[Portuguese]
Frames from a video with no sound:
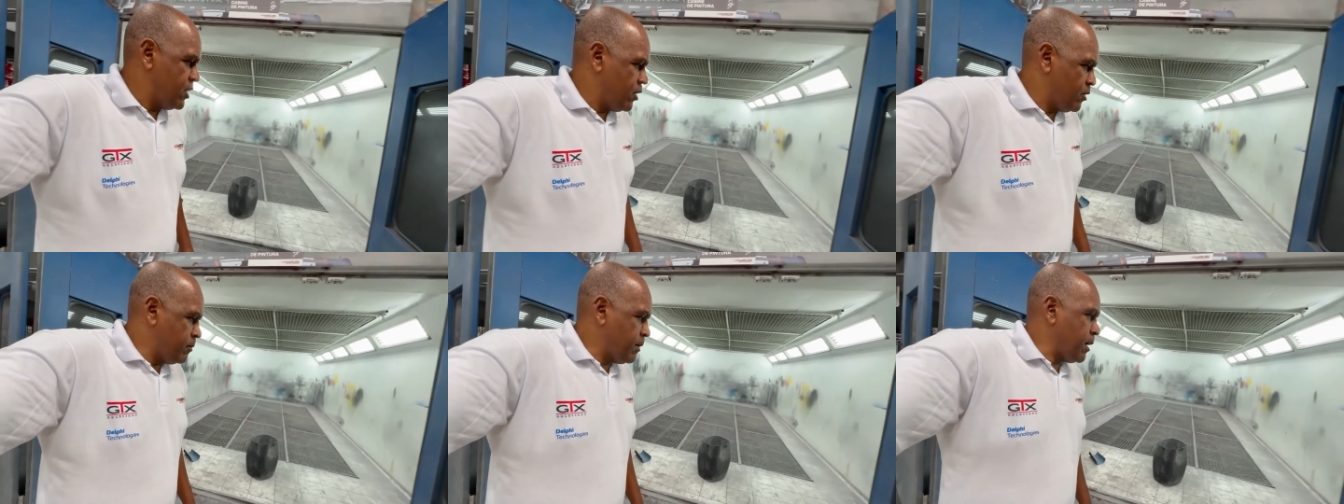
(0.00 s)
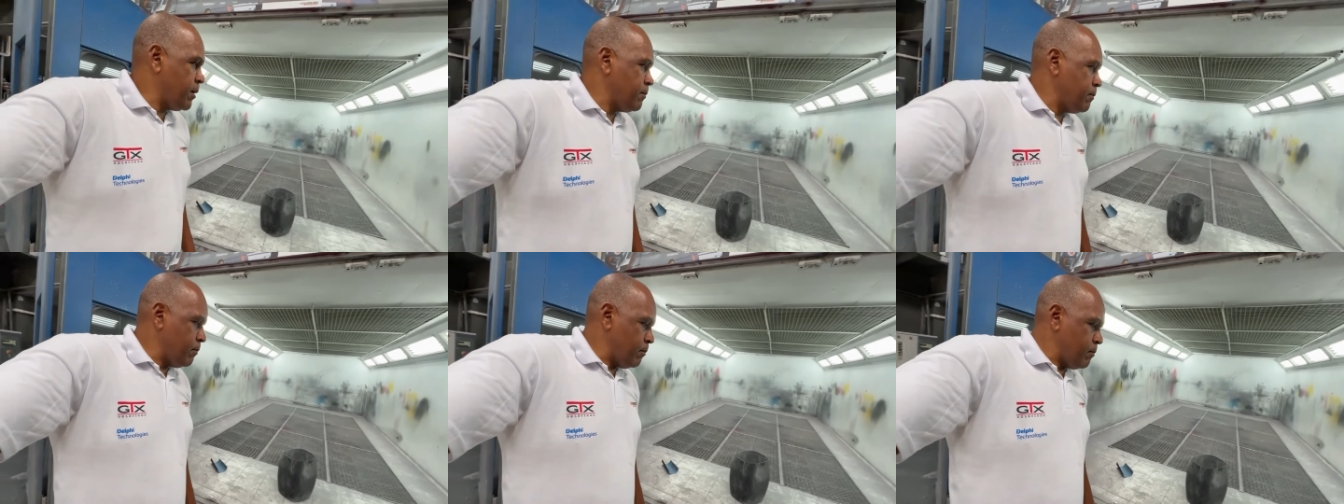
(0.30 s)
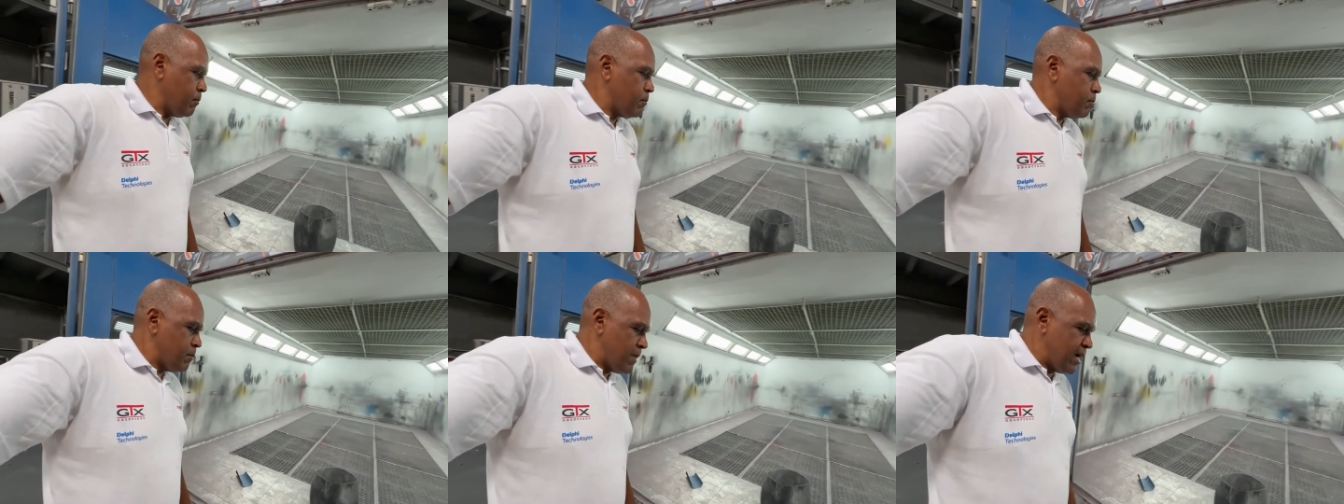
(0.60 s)
uma
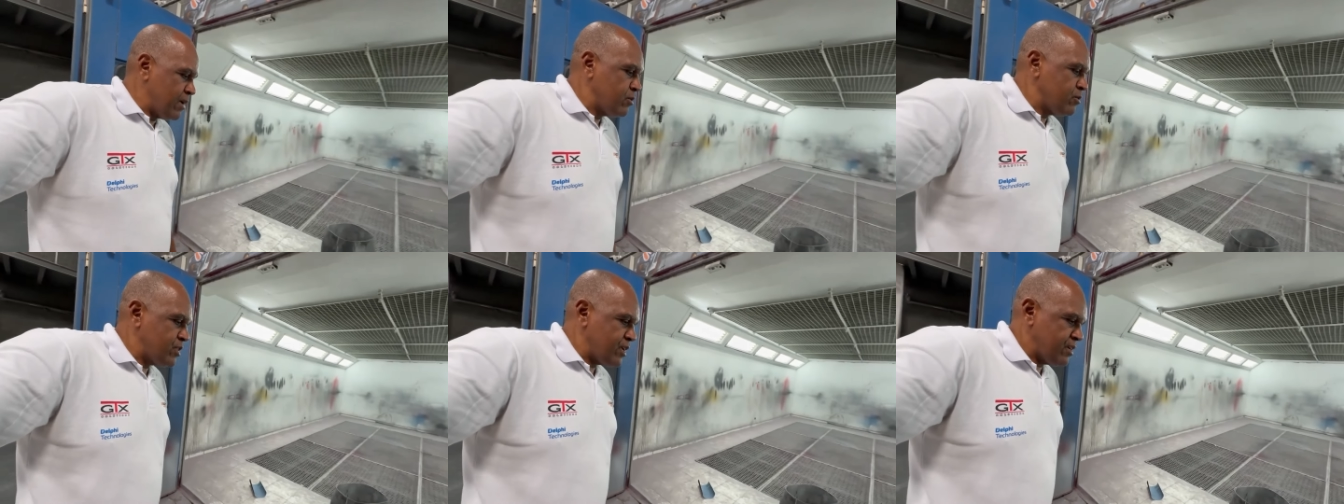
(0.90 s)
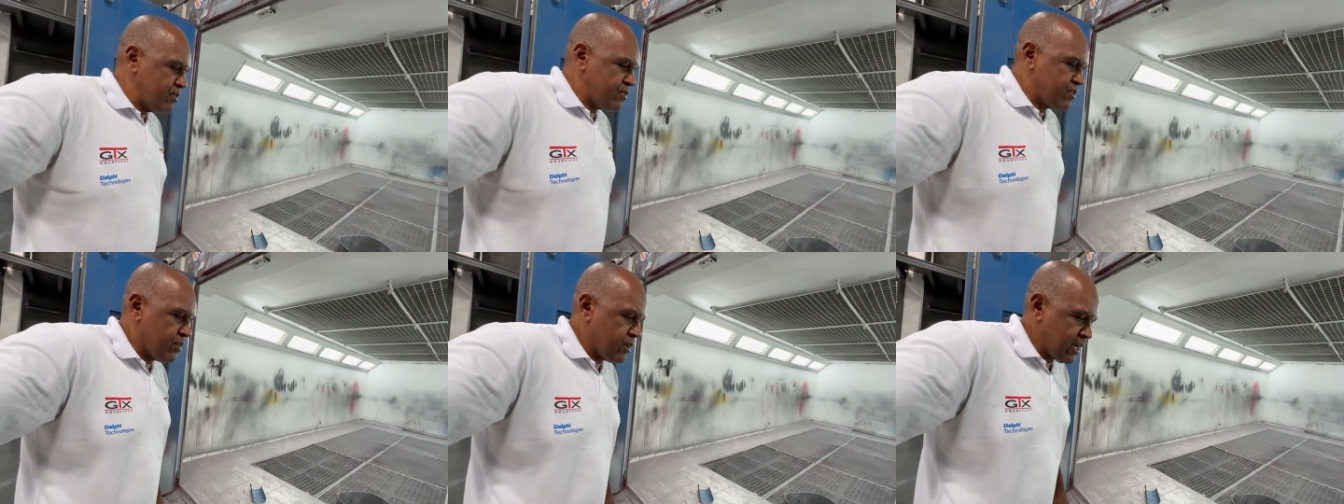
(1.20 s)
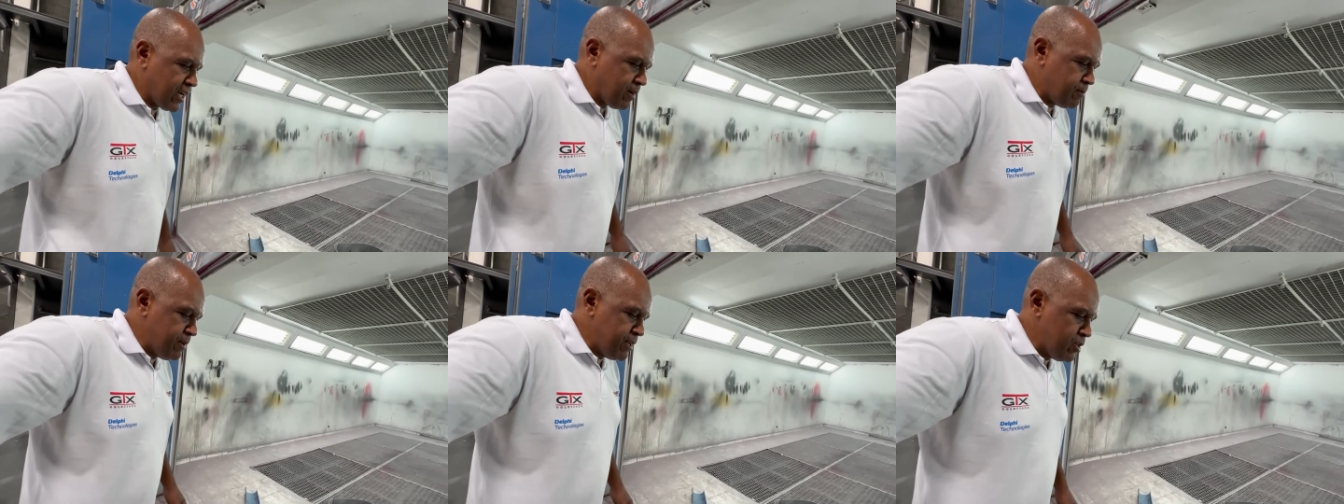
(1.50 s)
manutenção na
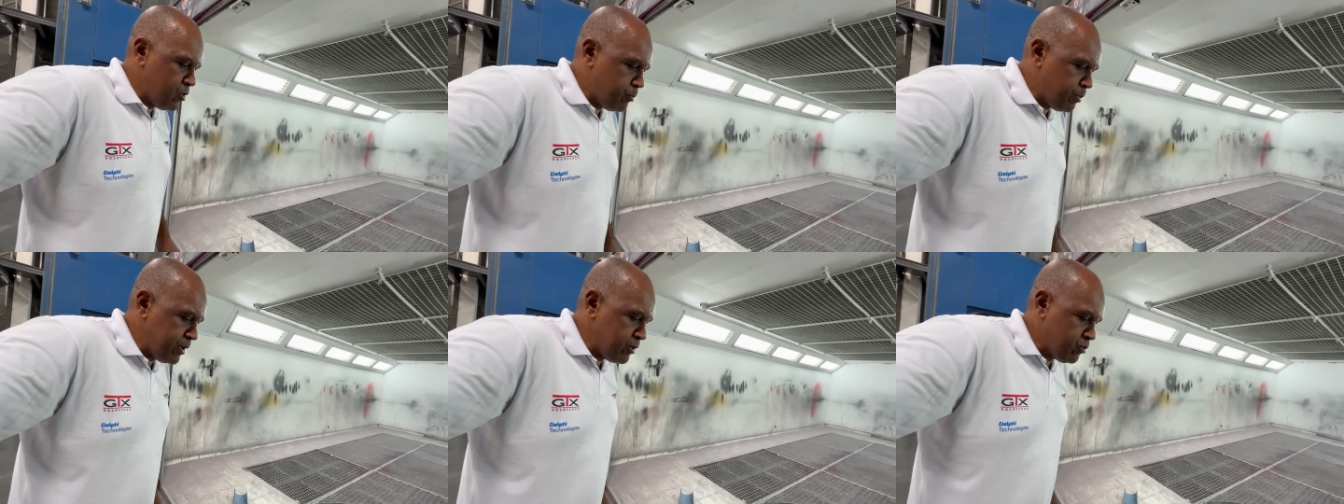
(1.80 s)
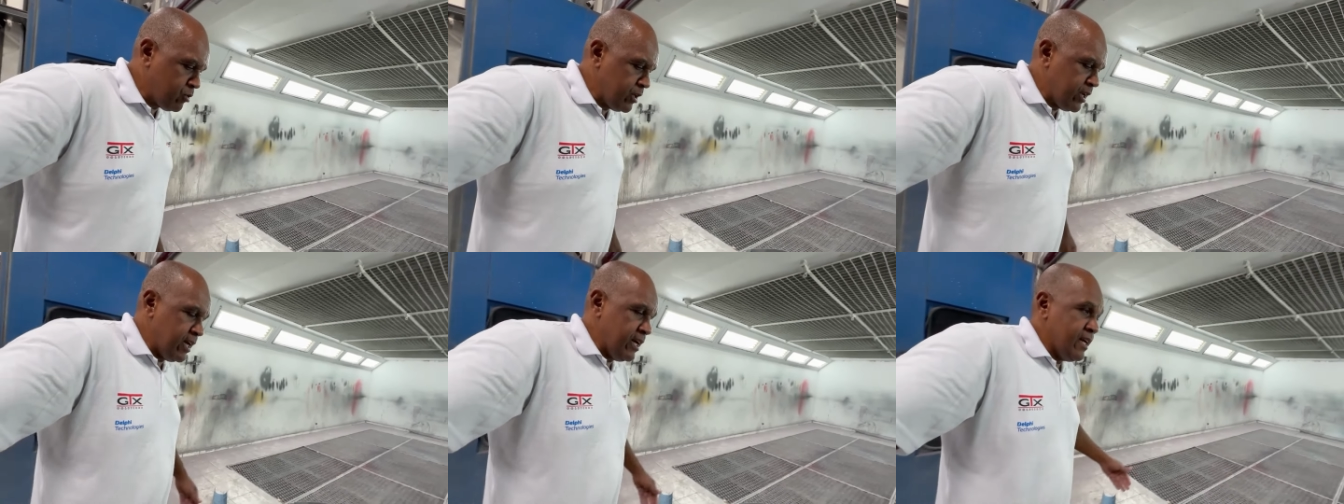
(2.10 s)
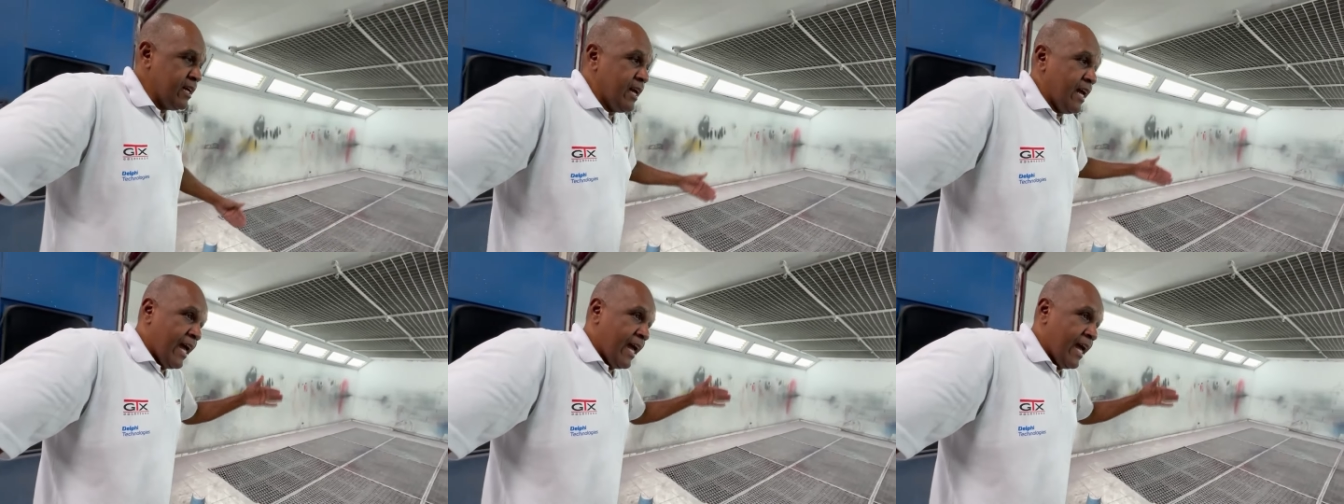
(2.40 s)
cabine de pintura.